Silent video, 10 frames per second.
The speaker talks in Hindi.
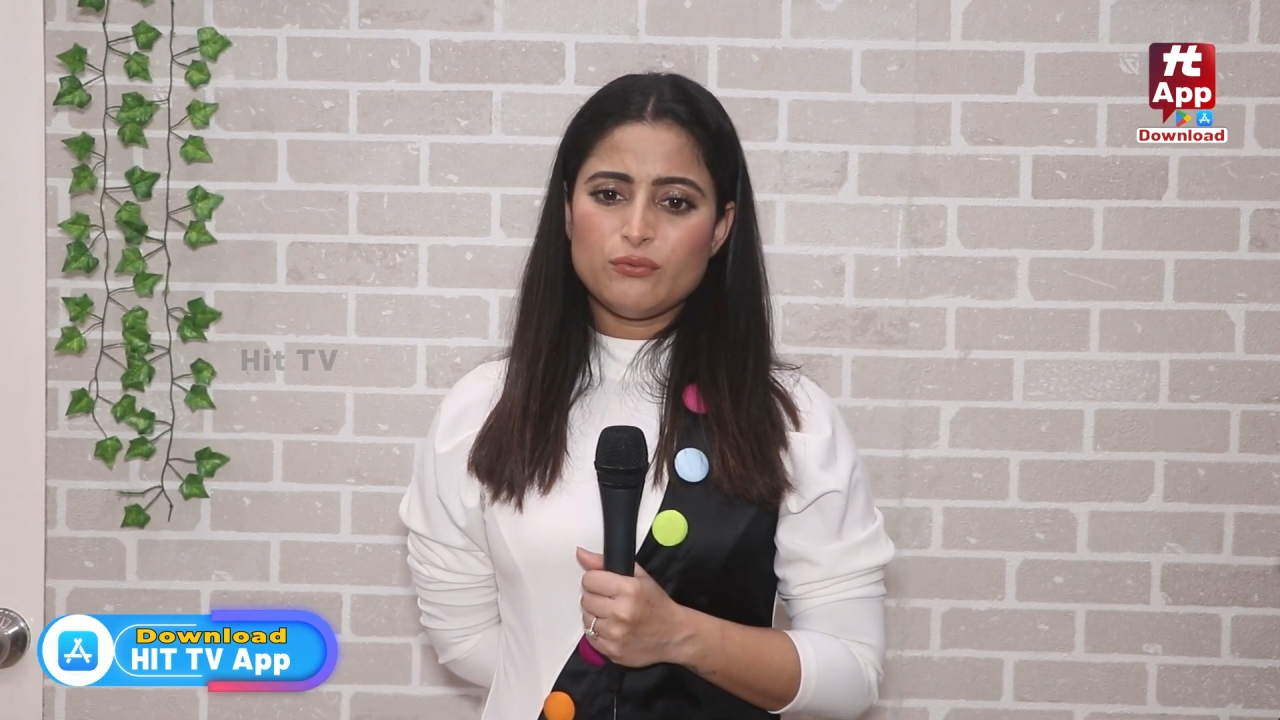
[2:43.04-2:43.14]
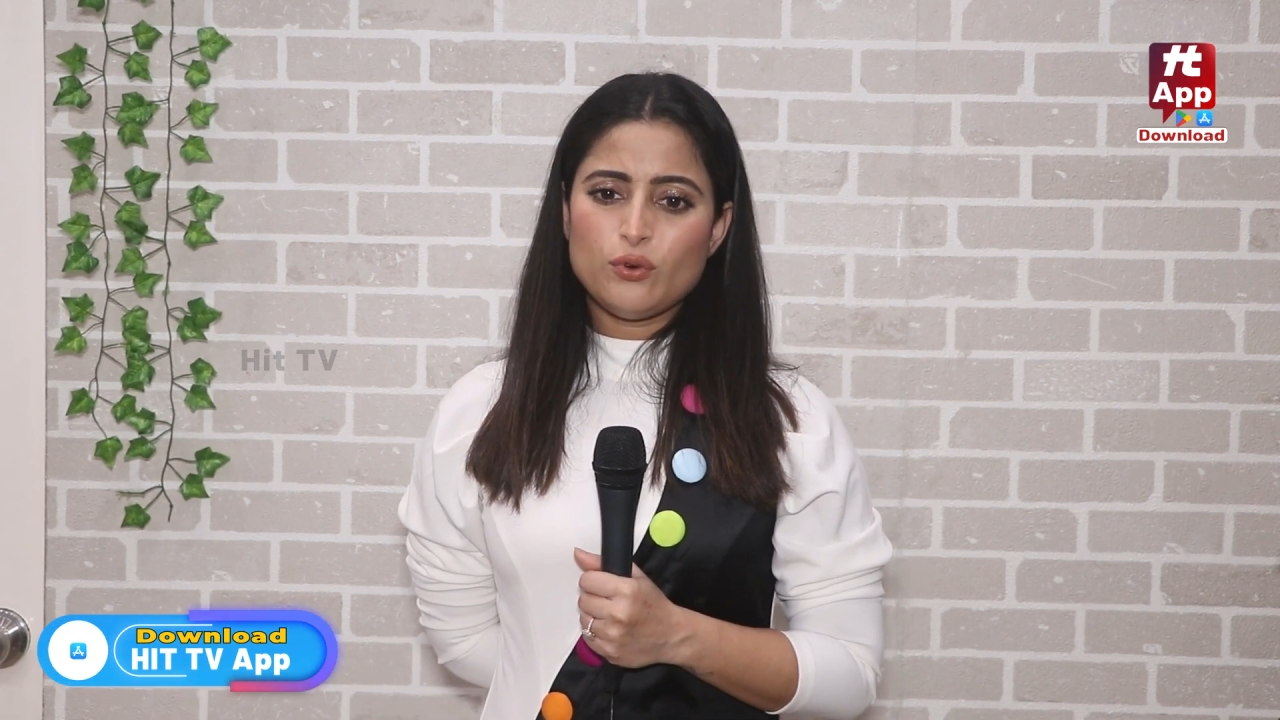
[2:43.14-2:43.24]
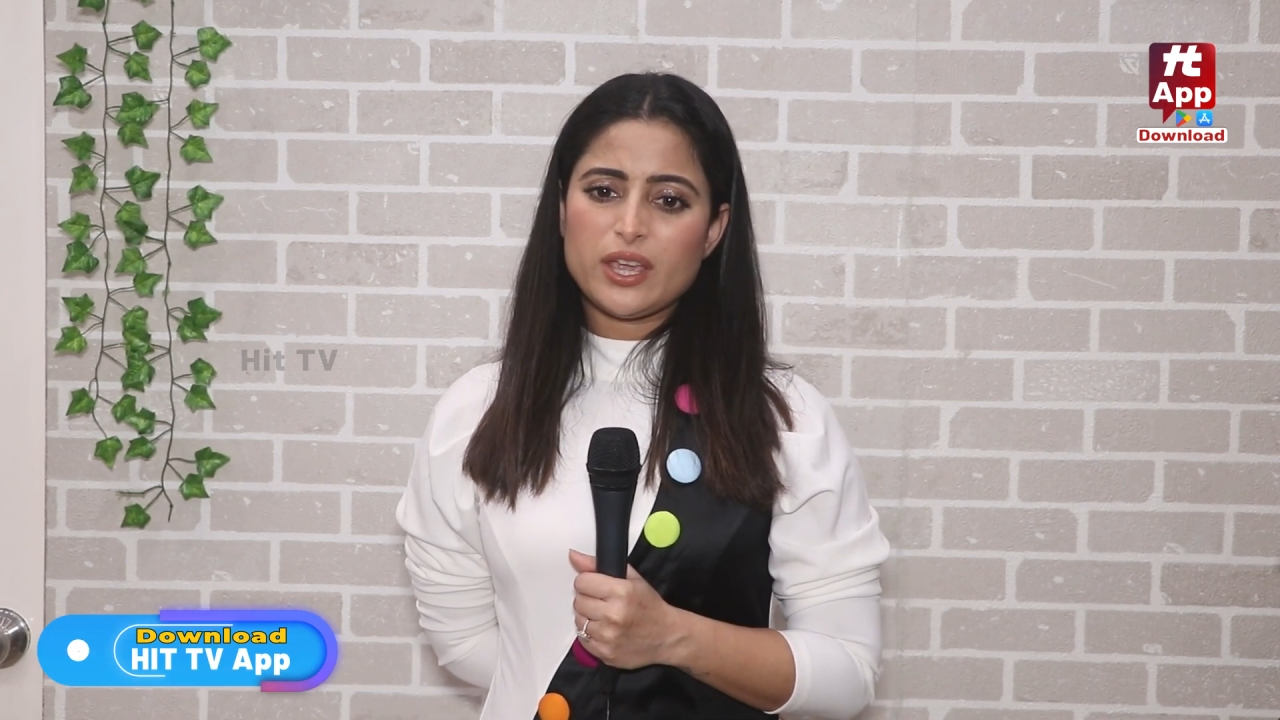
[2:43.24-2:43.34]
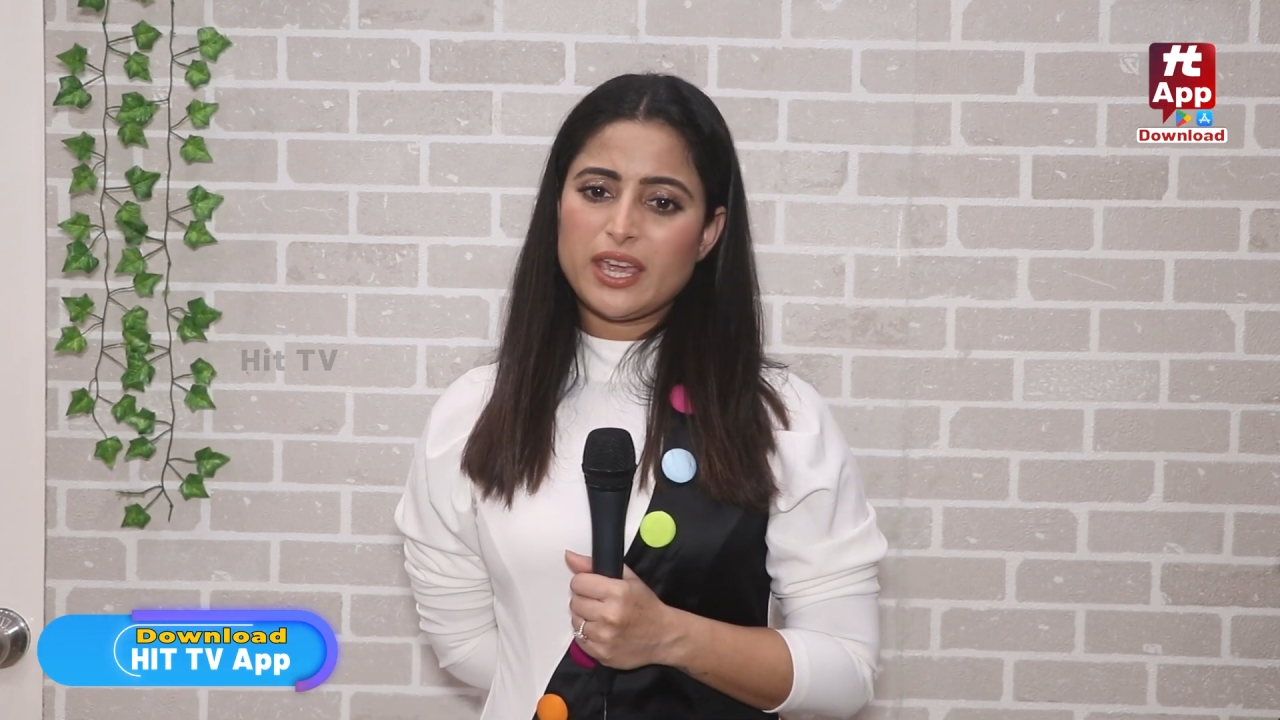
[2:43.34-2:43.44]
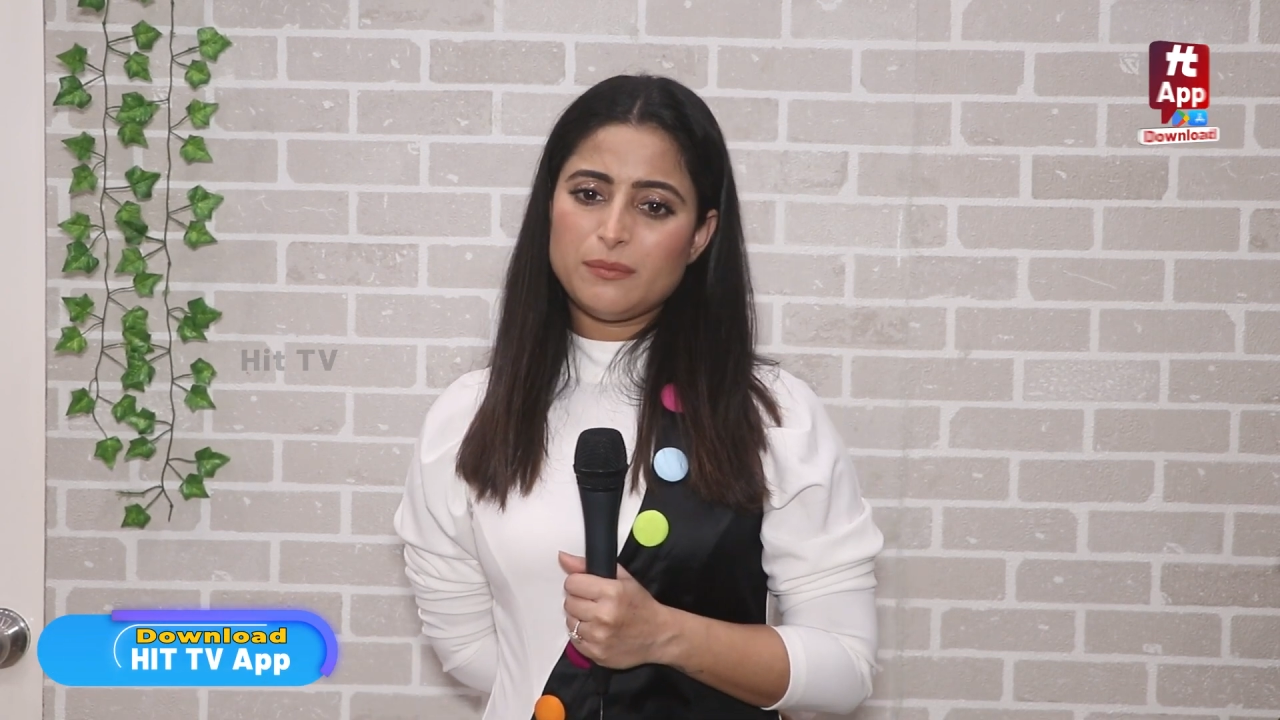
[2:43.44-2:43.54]
वो
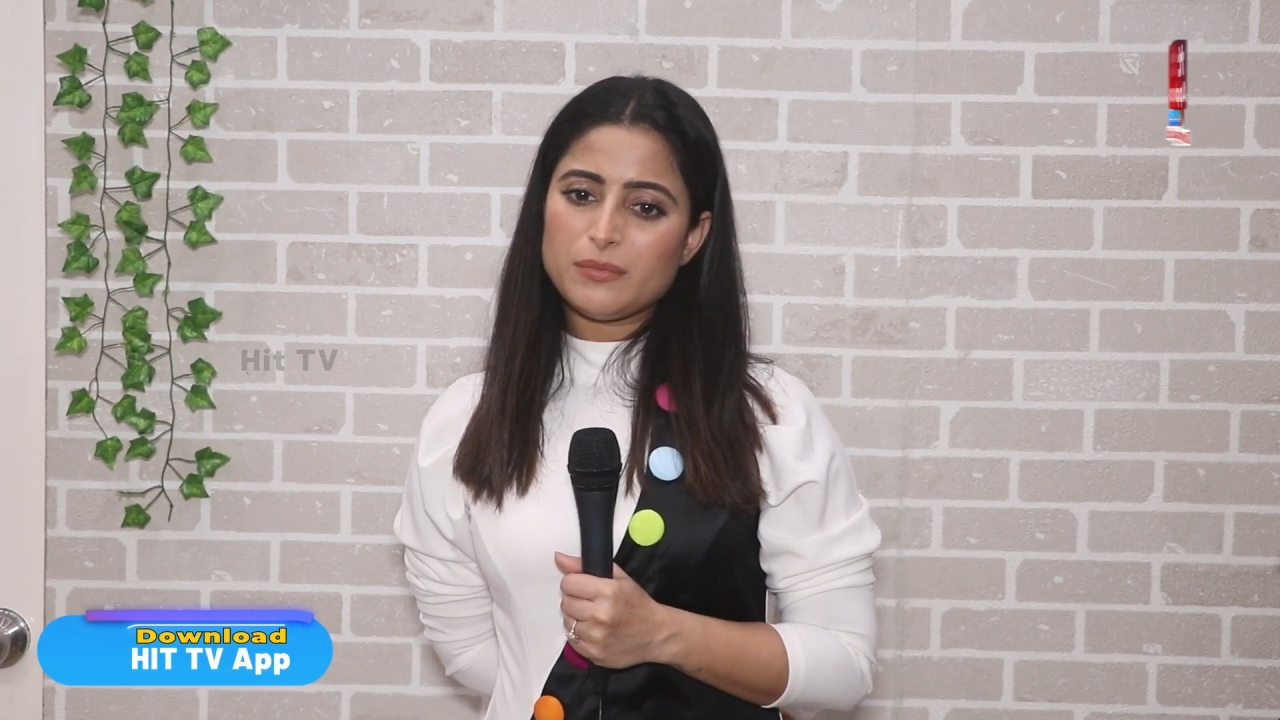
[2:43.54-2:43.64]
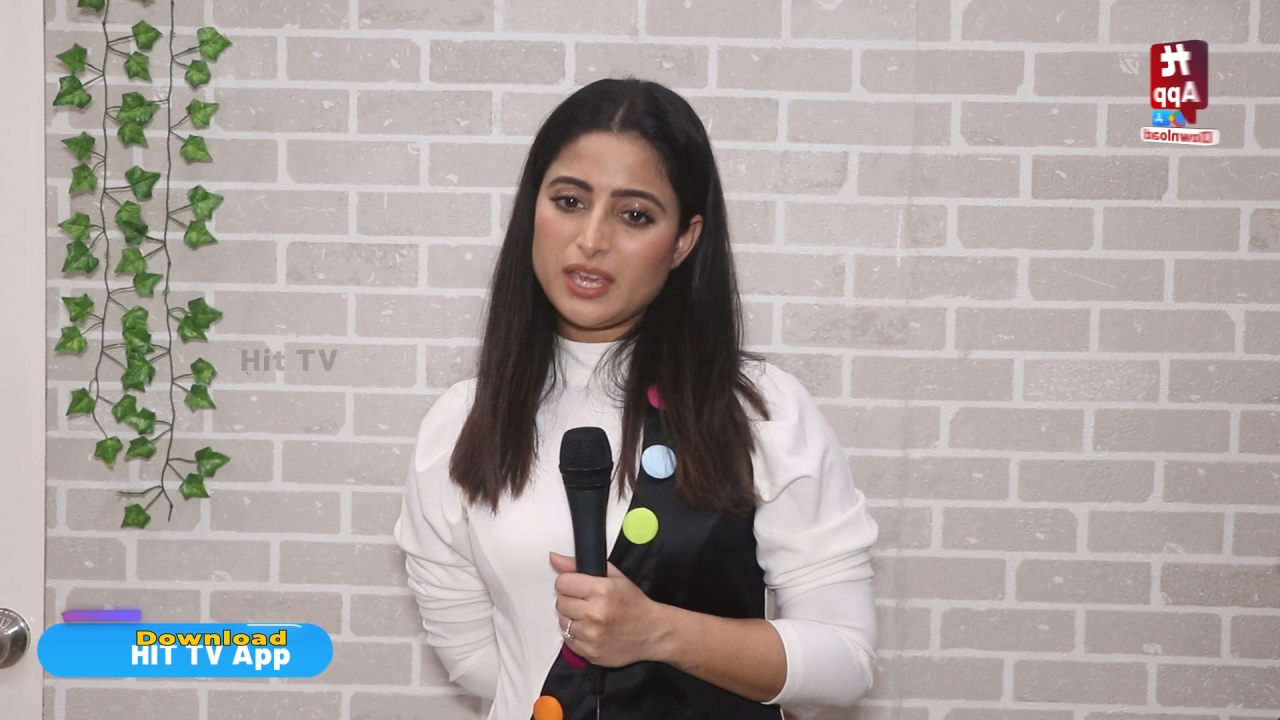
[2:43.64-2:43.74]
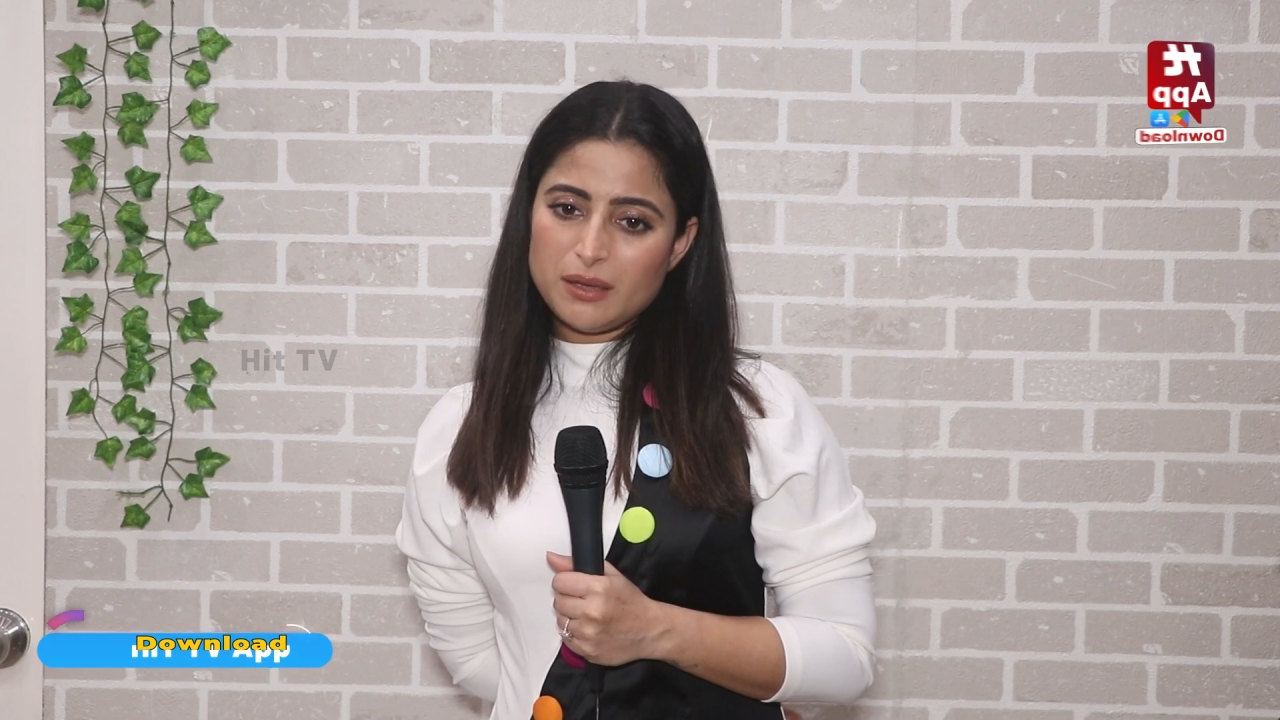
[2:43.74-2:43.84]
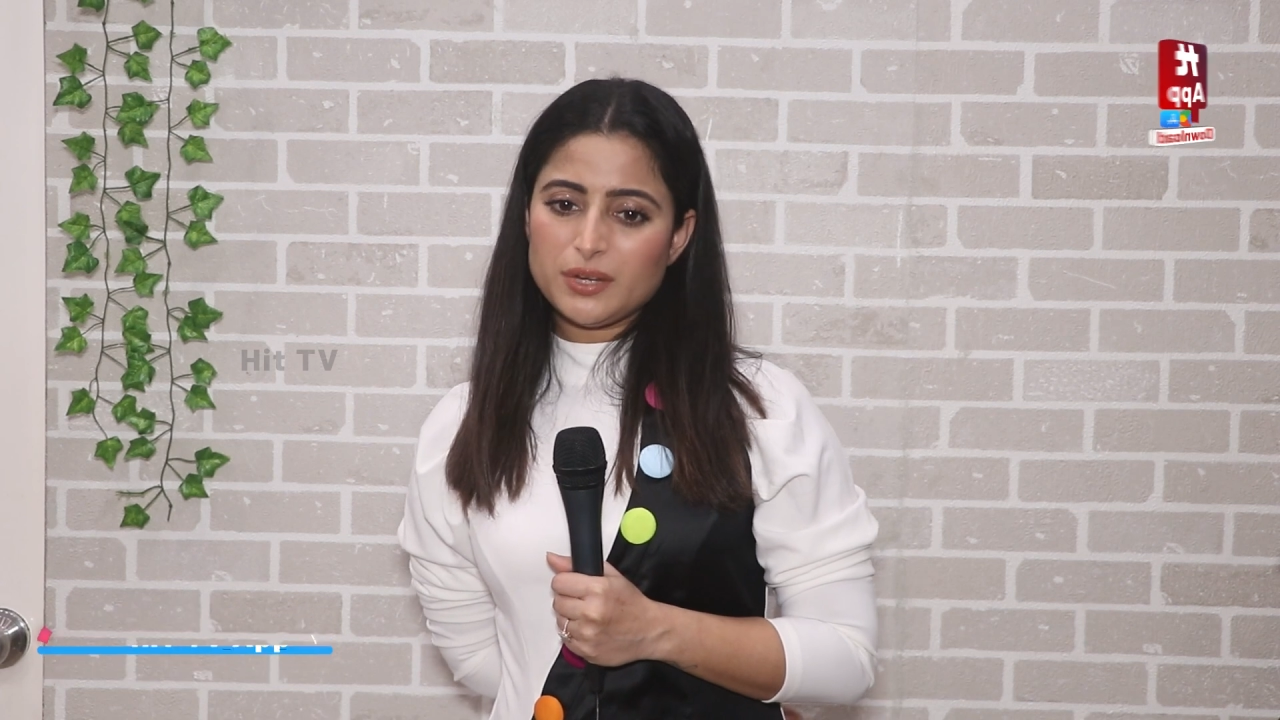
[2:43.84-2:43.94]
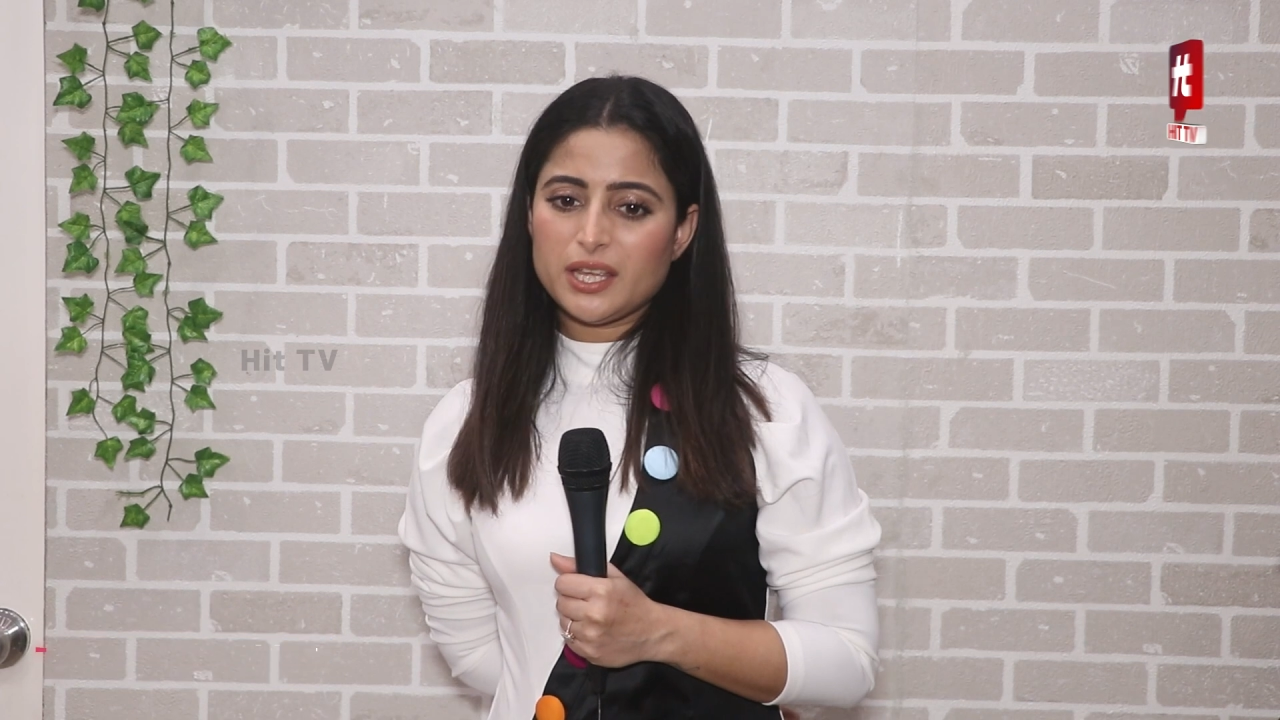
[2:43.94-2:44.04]
गेम गेम